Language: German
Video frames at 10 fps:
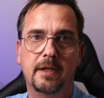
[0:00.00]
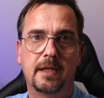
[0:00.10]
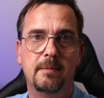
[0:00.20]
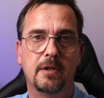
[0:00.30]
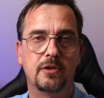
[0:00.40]
der
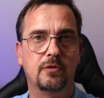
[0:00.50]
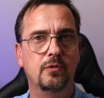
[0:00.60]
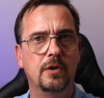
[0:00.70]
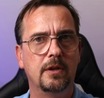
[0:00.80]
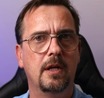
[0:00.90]
Kamera zu
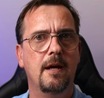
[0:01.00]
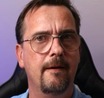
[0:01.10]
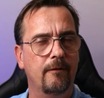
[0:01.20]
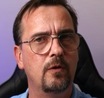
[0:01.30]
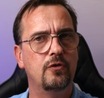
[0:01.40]
tun hat,
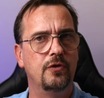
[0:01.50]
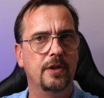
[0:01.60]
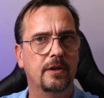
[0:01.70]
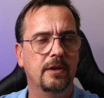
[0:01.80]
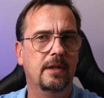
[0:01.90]

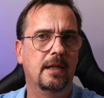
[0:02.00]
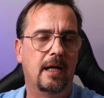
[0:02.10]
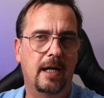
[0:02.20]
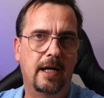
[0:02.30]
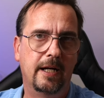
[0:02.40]
funktioniert
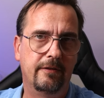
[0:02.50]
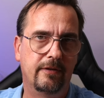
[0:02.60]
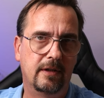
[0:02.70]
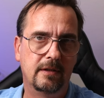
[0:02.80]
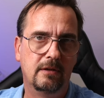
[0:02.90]

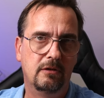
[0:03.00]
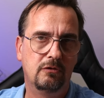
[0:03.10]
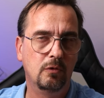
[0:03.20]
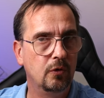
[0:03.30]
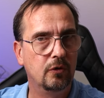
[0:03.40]
einfach
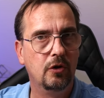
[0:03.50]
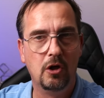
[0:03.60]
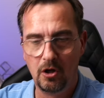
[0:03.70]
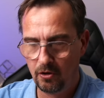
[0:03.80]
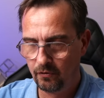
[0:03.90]
gut.
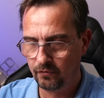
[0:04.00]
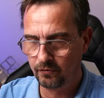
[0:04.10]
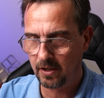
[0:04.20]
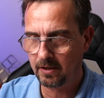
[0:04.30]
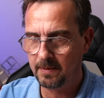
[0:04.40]

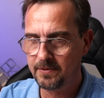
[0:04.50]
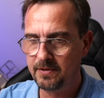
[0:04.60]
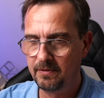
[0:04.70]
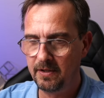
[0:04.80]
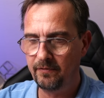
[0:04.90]
Und da gibt
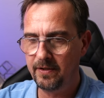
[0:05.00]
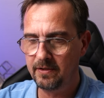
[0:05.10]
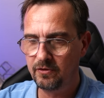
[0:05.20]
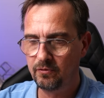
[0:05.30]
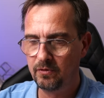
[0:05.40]
es nicht
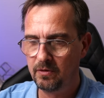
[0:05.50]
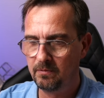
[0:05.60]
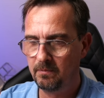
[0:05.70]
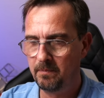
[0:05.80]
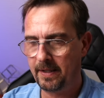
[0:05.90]
viel zu
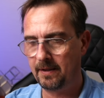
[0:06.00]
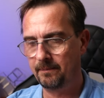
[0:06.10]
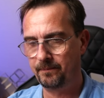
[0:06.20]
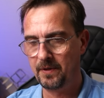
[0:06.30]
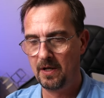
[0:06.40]

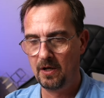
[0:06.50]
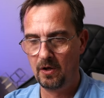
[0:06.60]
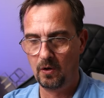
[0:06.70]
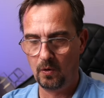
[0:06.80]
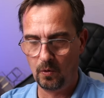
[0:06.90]
meckern.
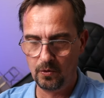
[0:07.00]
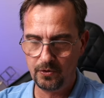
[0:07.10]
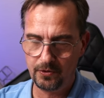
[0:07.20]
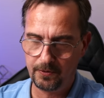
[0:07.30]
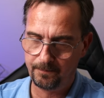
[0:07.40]

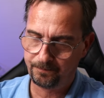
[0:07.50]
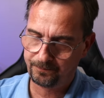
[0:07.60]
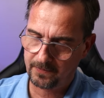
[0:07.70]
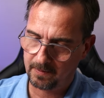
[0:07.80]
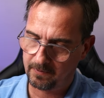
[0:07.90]
Und
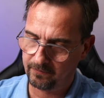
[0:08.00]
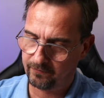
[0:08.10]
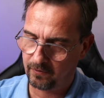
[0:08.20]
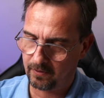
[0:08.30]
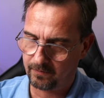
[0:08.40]

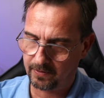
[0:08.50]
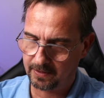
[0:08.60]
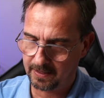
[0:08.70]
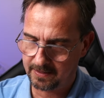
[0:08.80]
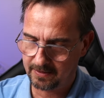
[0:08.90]
bevor wir
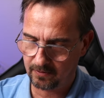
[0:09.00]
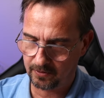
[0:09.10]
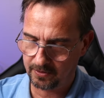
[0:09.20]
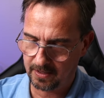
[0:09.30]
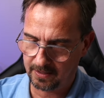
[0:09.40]
jetzt
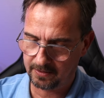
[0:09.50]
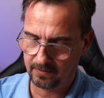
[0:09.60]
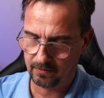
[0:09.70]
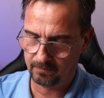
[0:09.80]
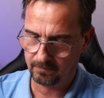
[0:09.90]
euch gleich
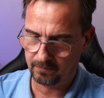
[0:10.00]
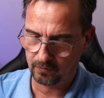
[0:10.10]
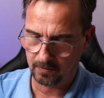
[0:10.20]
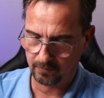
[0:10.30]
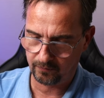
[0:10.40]
noch,
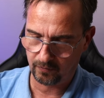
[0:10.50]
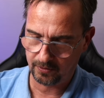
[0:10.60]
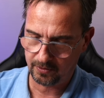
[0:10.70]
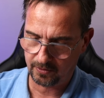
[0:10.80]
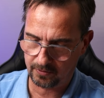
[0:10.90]
oder
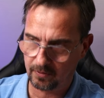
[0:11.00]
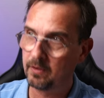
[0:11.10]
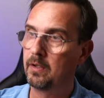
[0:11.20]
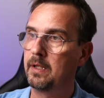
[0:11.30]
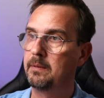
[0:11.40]
bevor ich euch
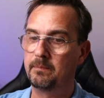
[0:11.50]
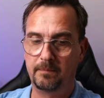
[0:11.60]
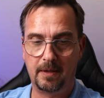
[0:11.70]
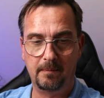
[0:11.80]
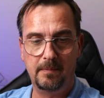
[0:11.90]
noch ein paar